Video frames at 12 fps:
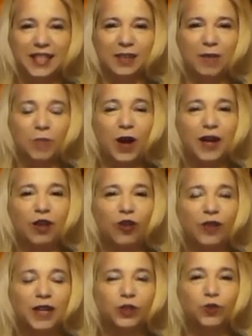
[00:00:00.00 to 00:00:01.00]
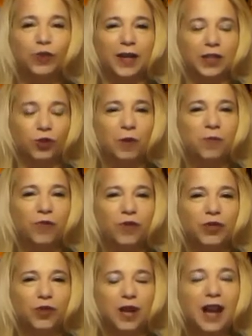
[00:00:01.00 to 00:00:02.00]
Así que vamos a recordar su trayectoria
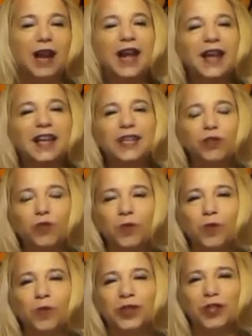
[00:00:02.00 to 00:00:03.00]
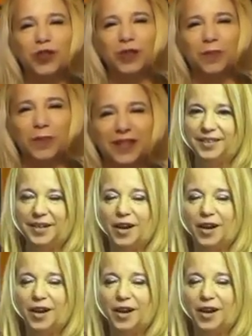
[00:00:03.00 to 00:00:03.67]
profesional y su nuevo disco también.